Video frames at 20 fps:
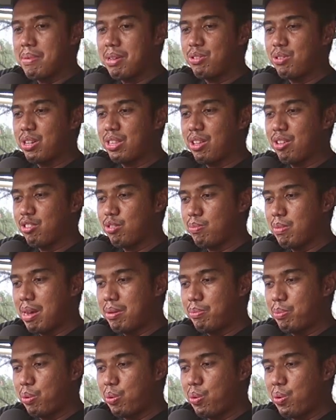masuk ke
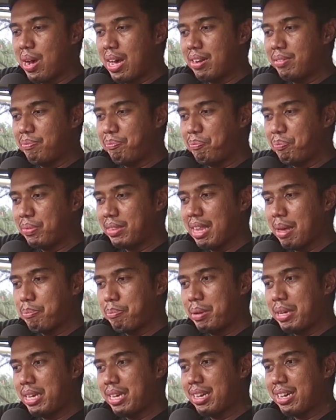tahun 90-an,
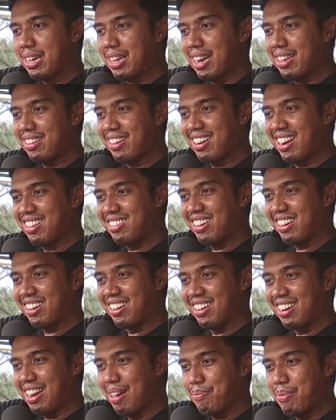tapi klasik-klasik
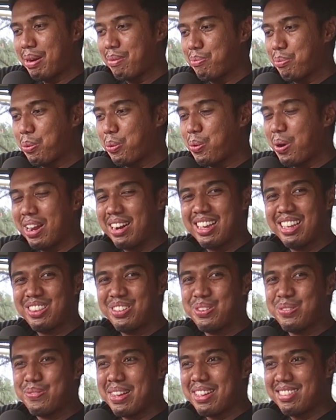80-annya
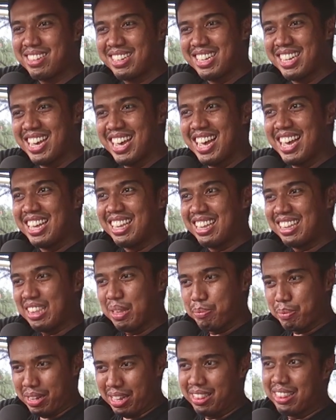itu masih
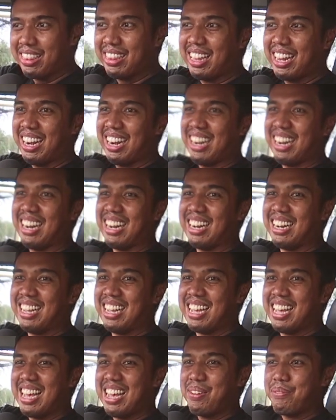tetap kental.
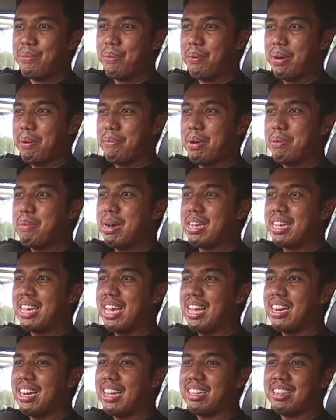Beberapa
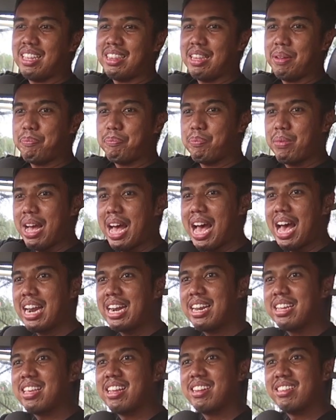bagian yang tetap
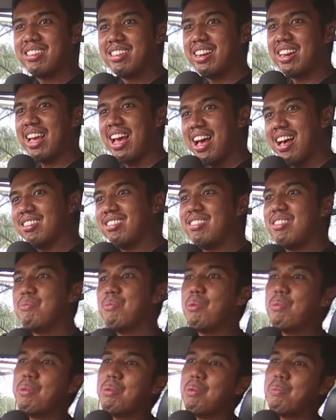ada jadi ciri khas di
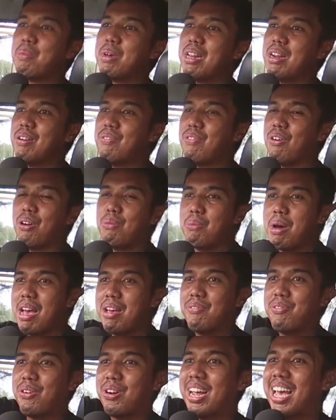mobil-mobil
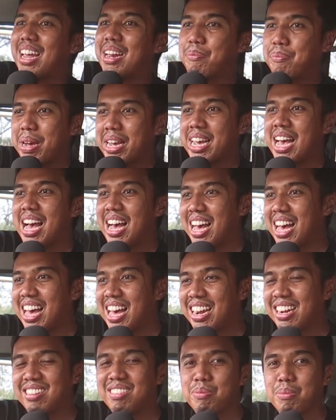4x4 kayak ada
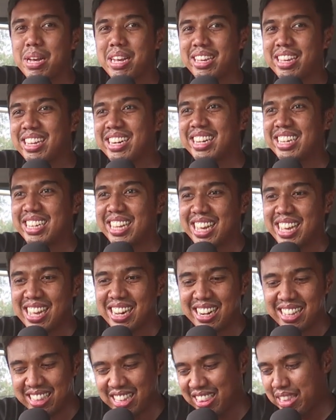pegangan di sebelah
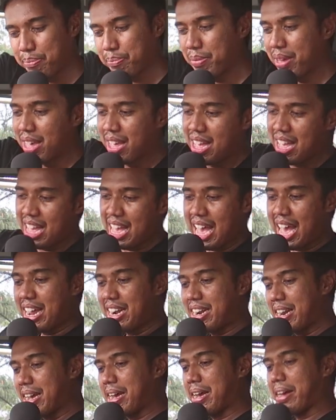kirinya nih tetap
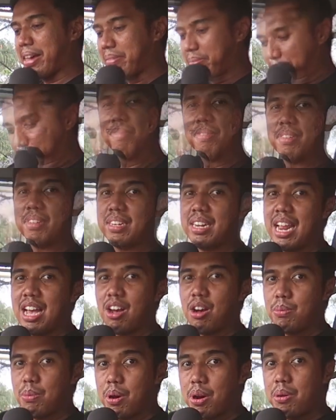ada. Nah
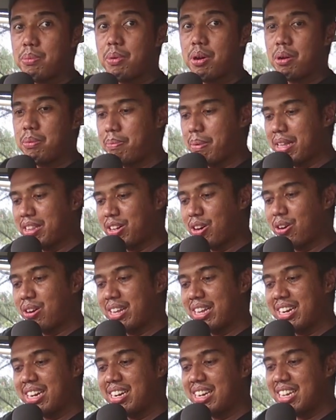ngomong-ngomong, patrol
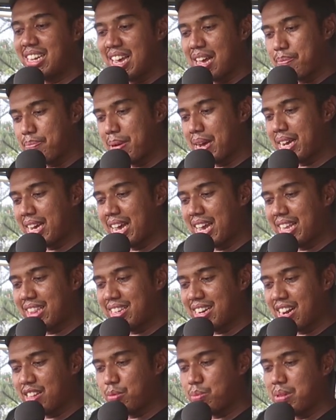ini dia pakai
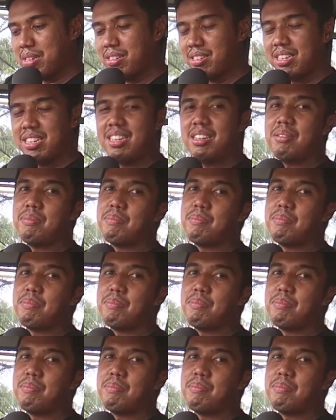transmisi